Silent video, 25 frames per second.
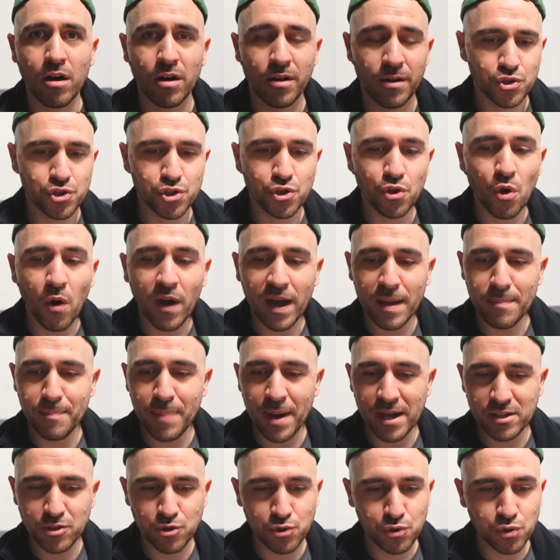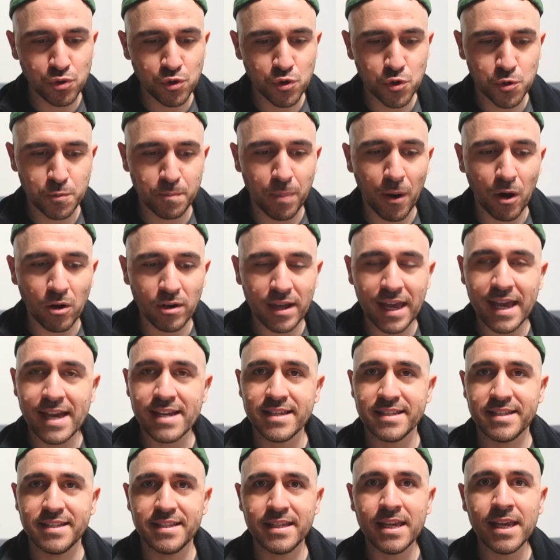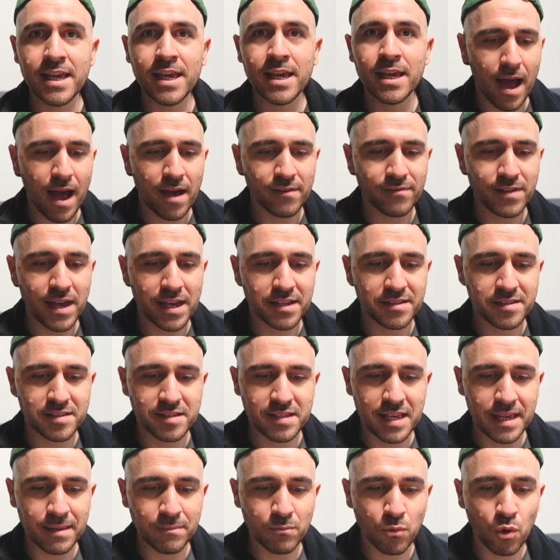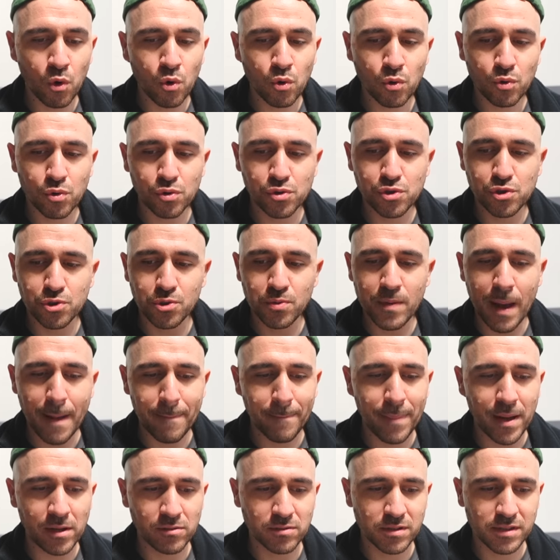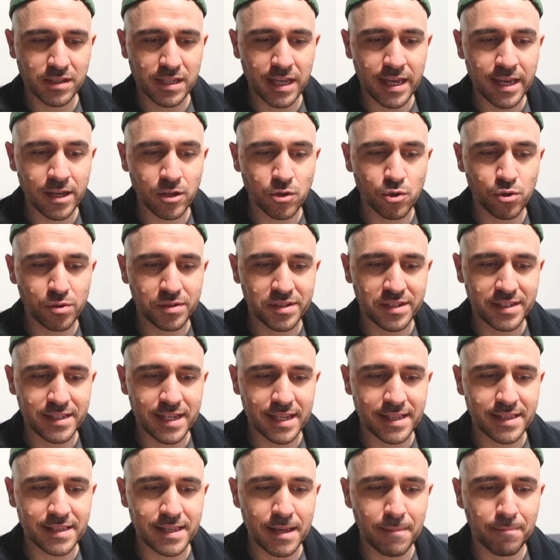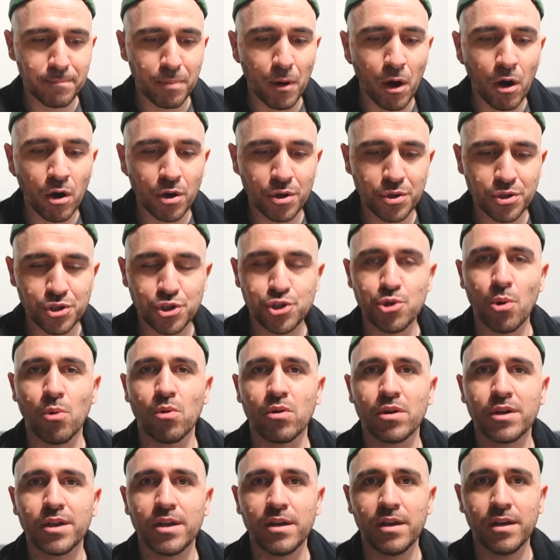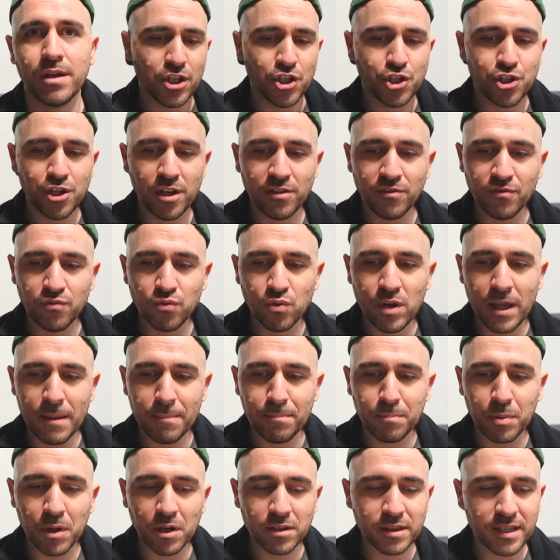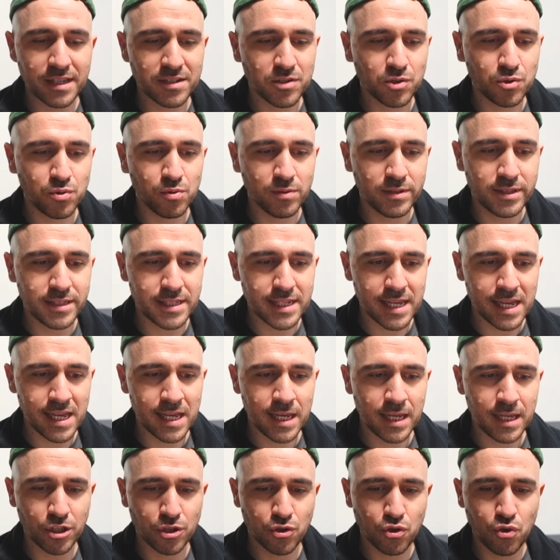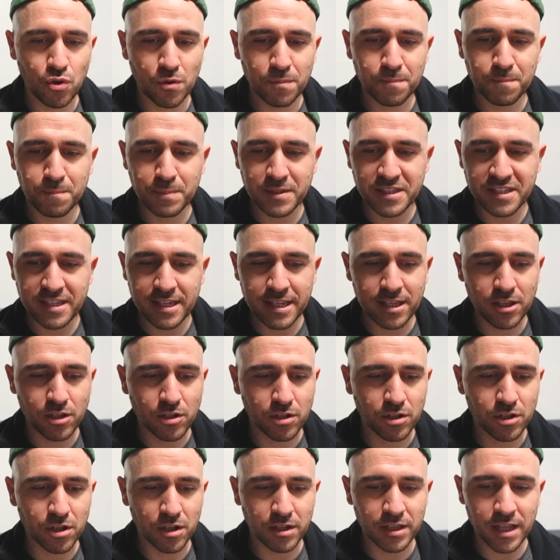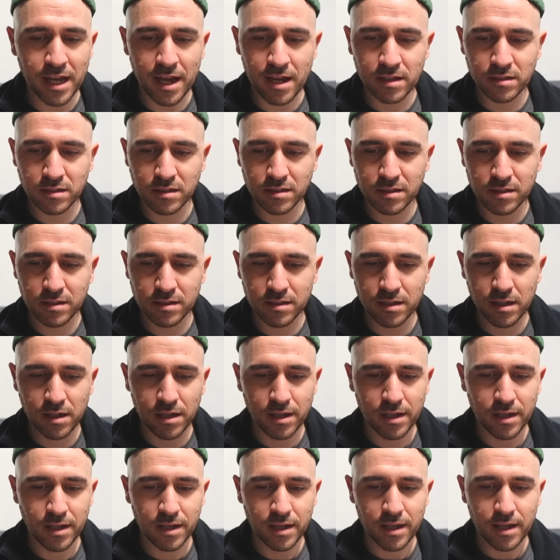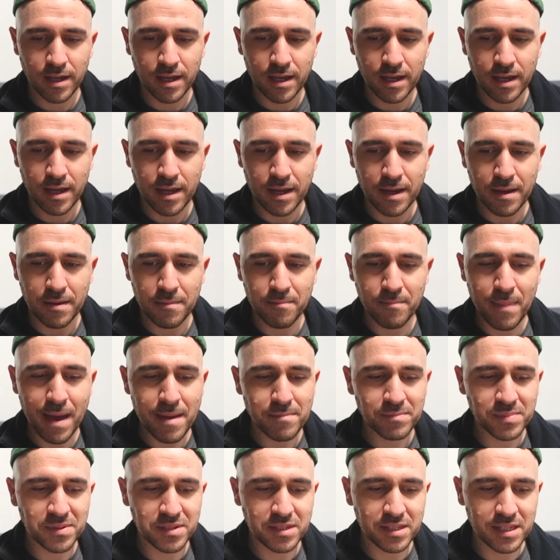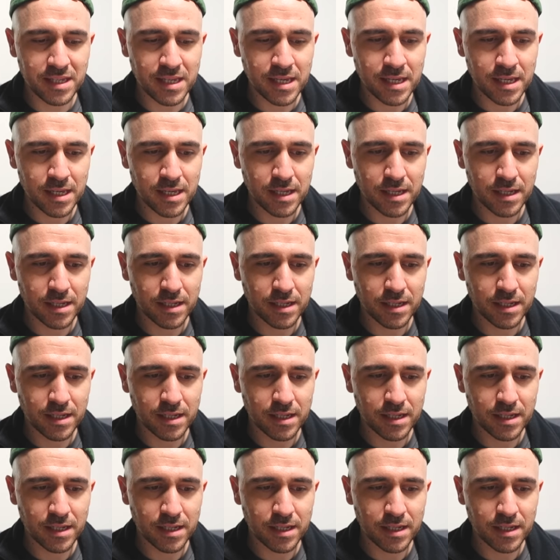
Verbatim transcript: Je n'aurais pas dû te parler ainsi avec ces mots que tu as pensé que c'était pas une joke. Je ne voulais pas t'insulter de petite connasse, même si...